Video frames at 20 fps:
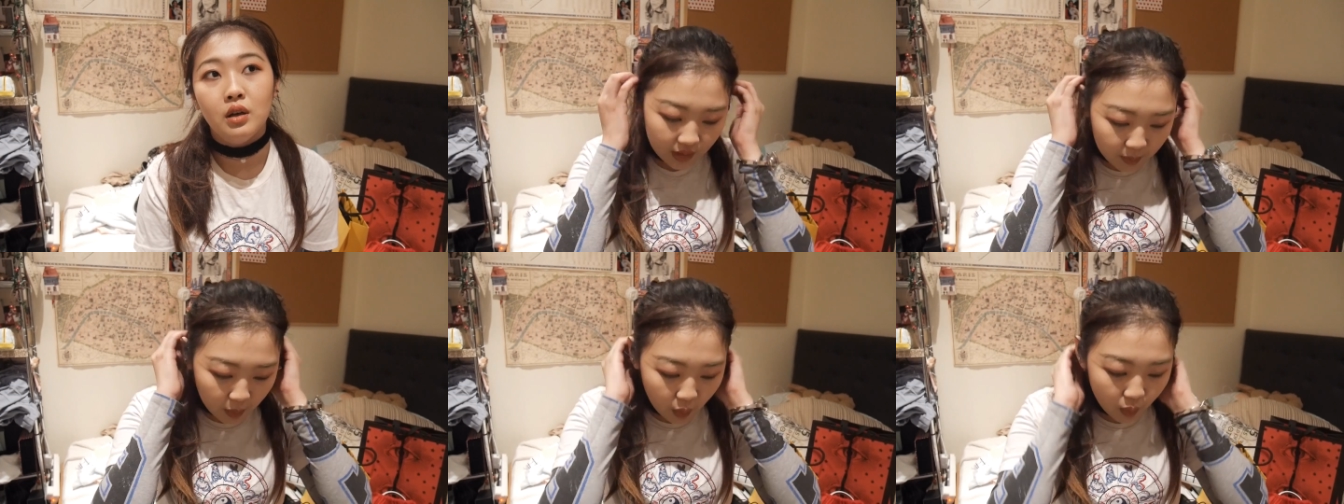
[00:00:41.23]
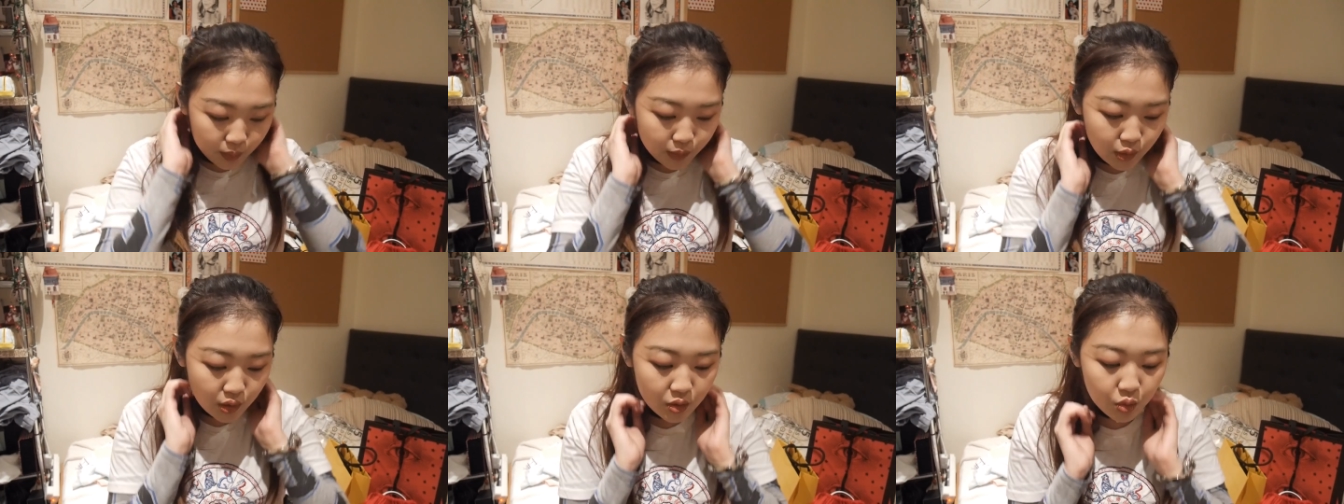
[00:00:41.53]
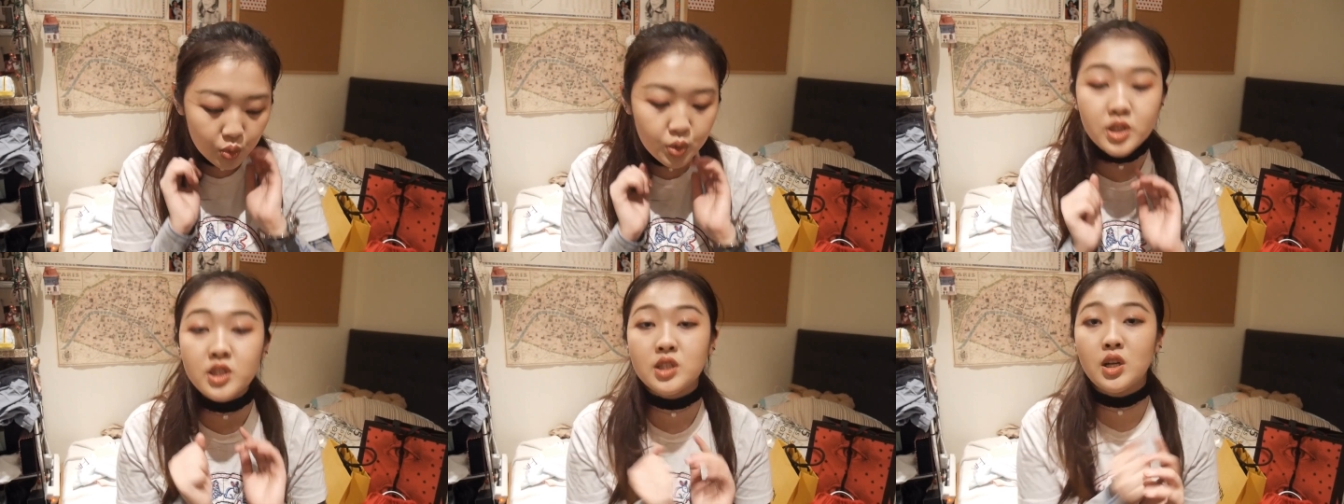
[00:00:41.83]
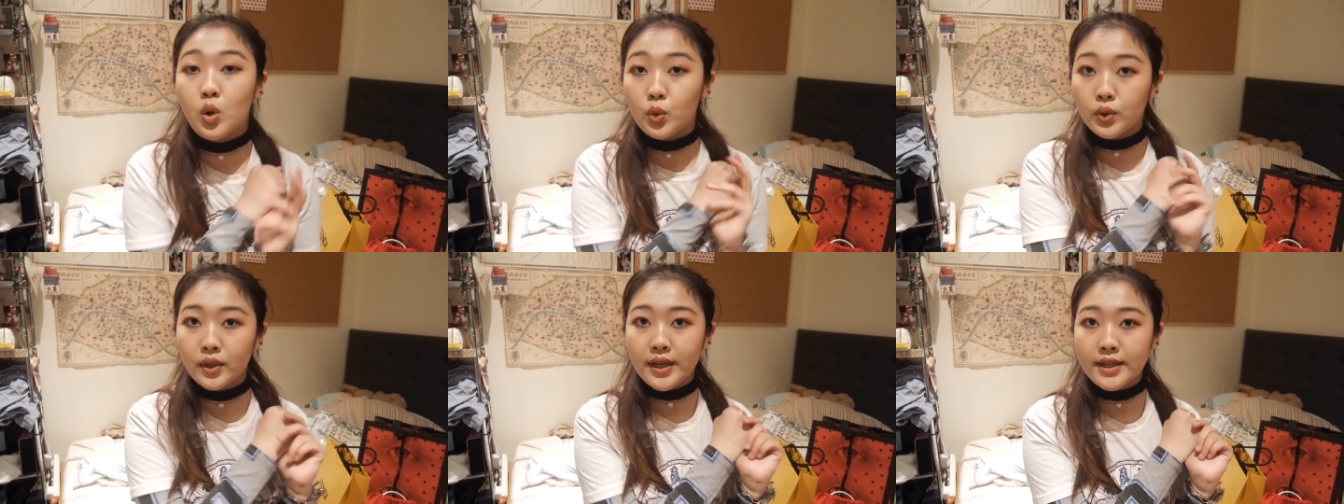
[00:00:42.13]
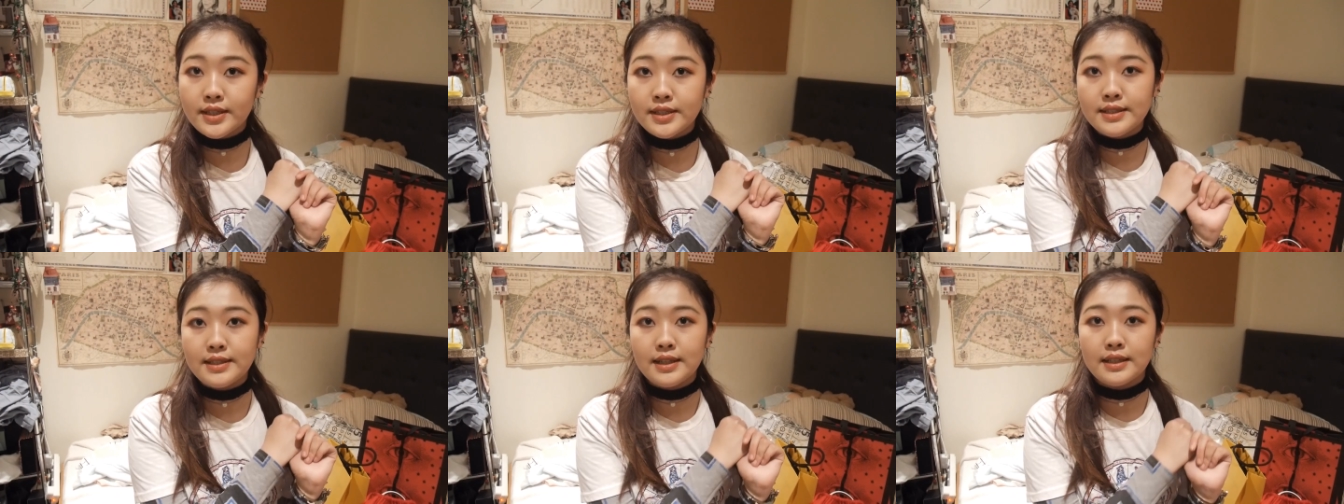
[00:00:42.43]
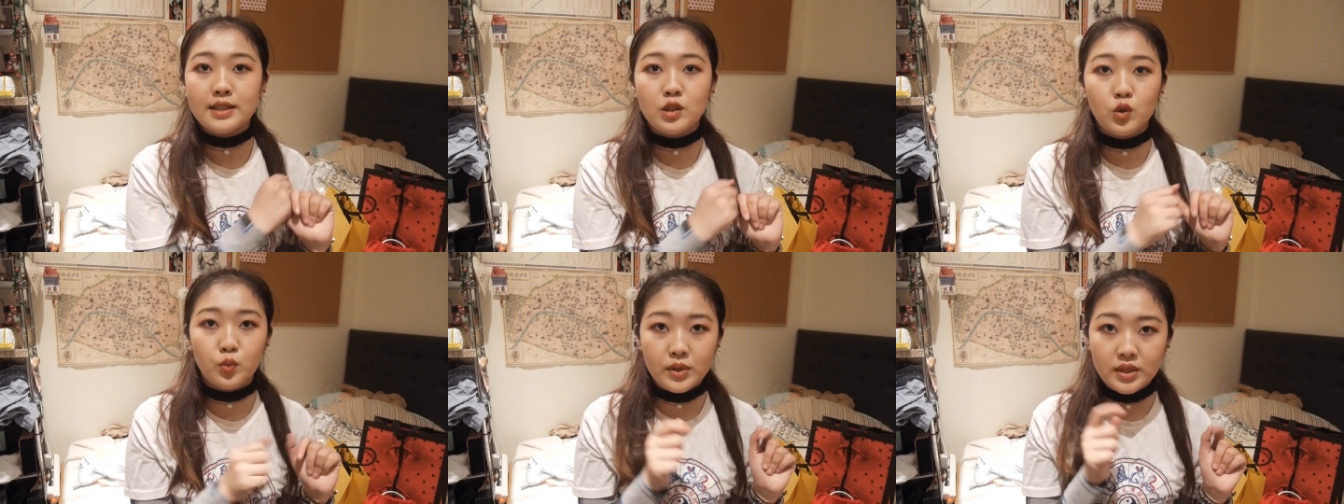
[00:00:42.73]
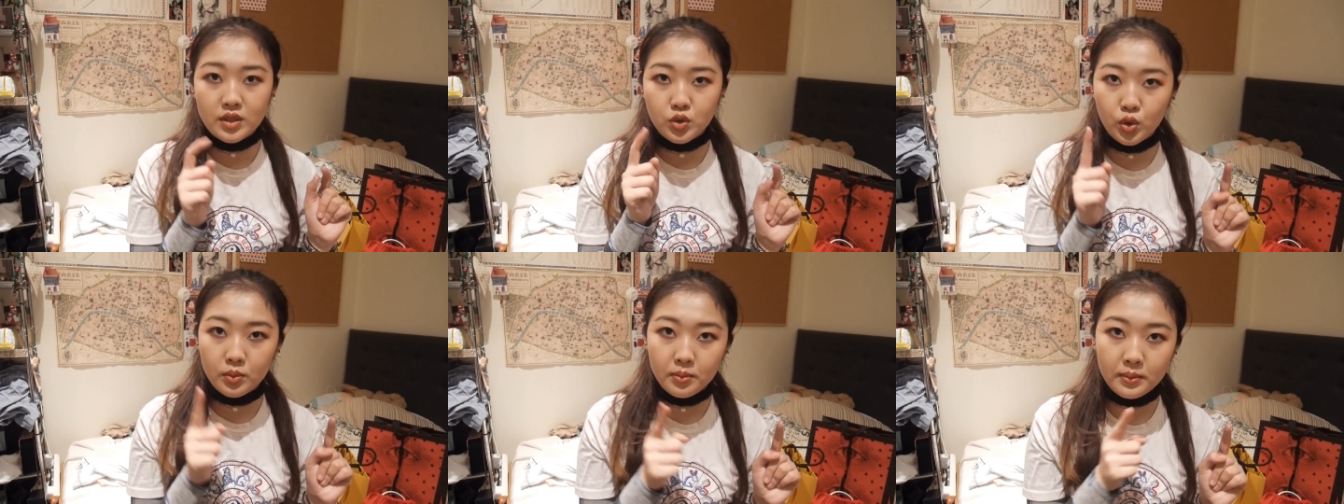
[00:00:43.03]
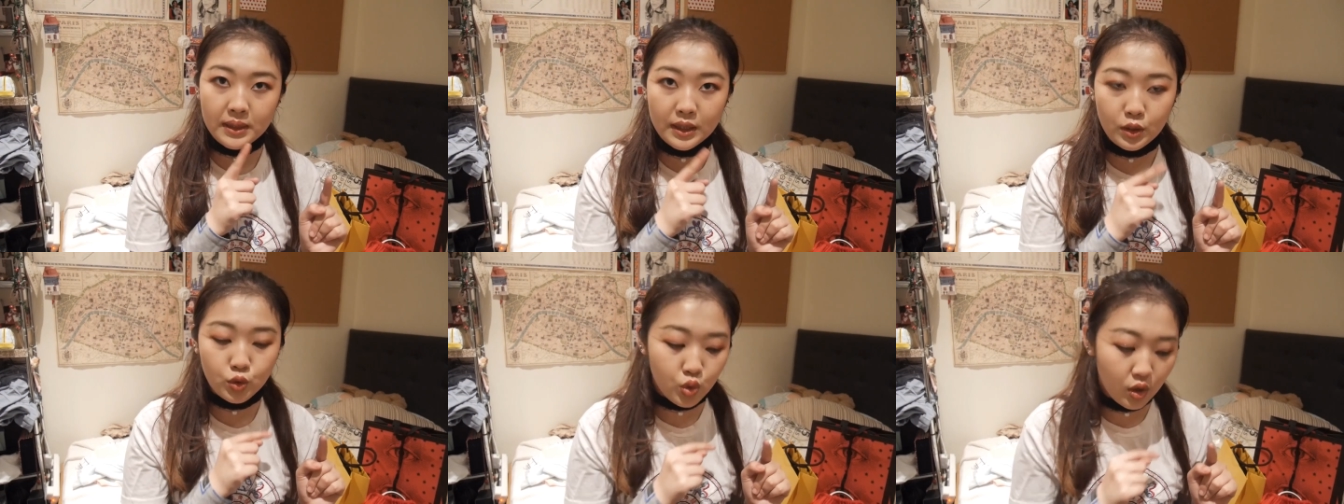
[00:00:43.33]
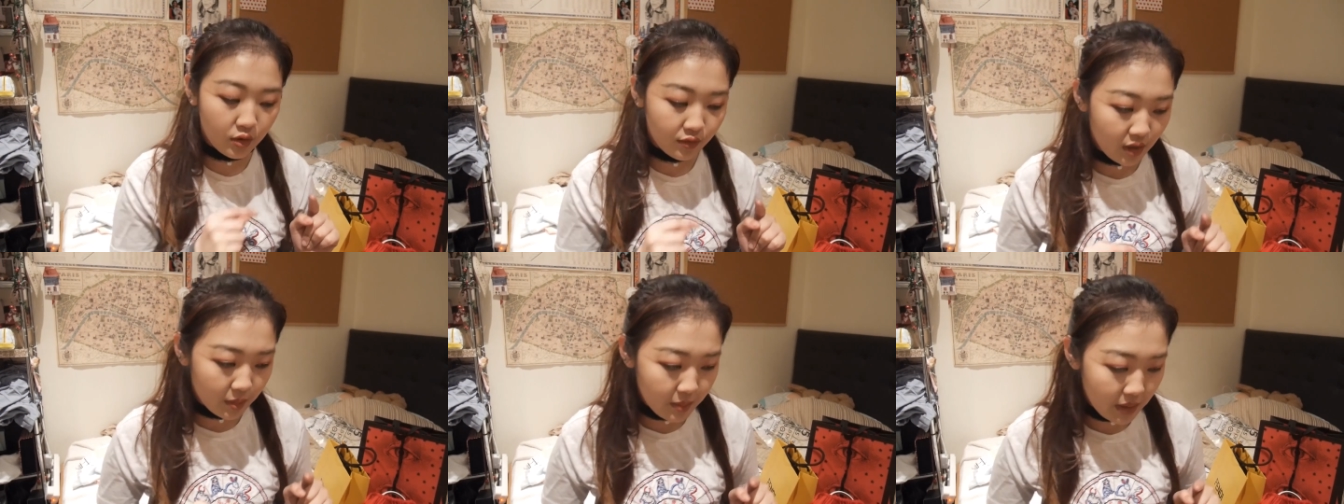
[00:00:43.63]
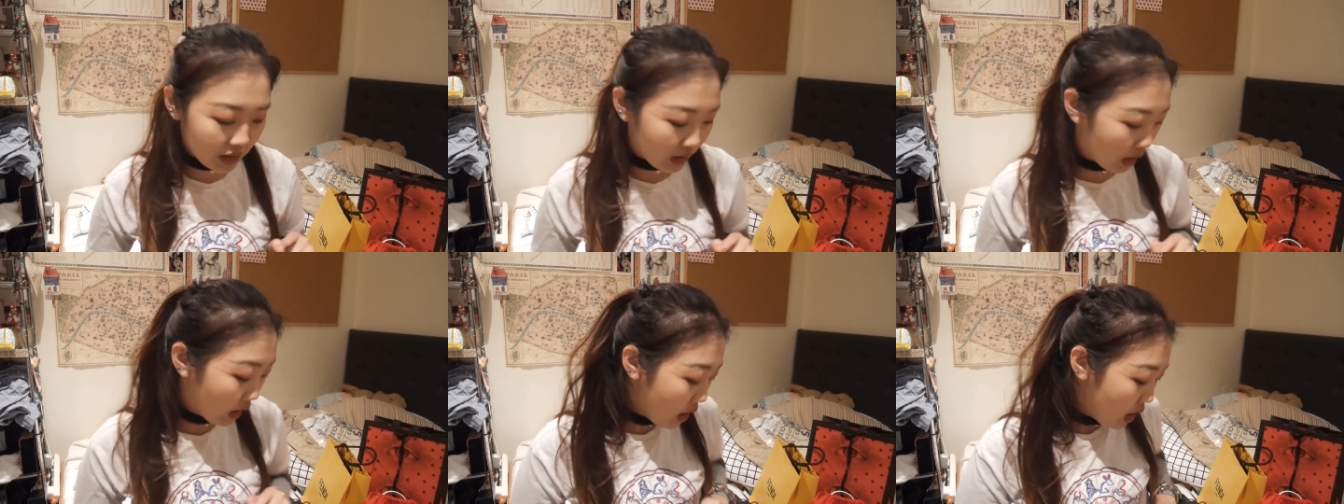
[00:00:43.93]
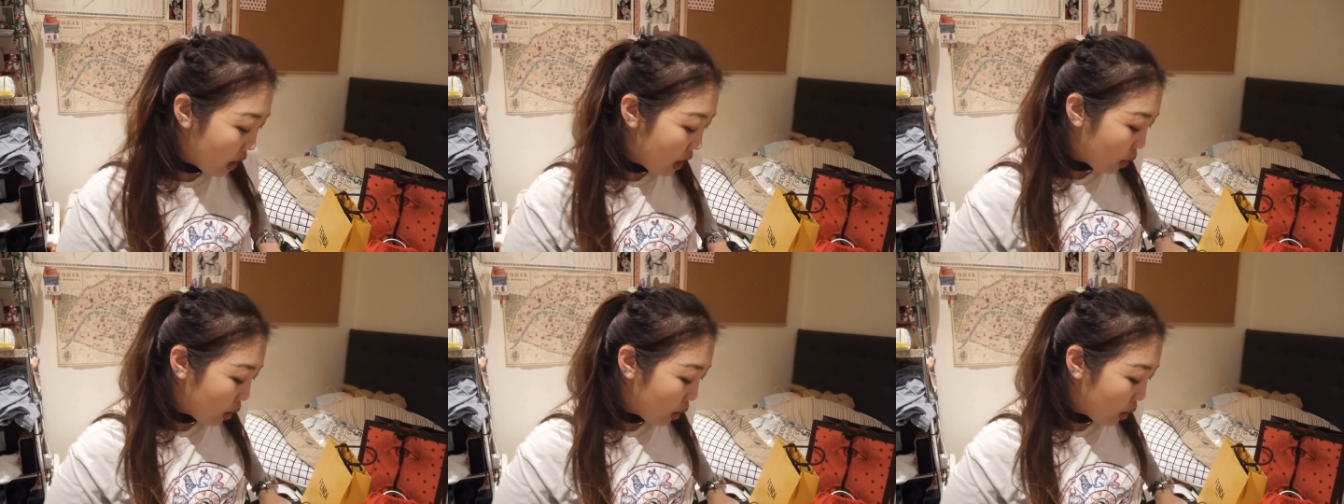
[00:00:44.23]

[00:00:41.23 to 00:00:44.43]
那么我们先从少的开始讲起，我们先从美妆方面的，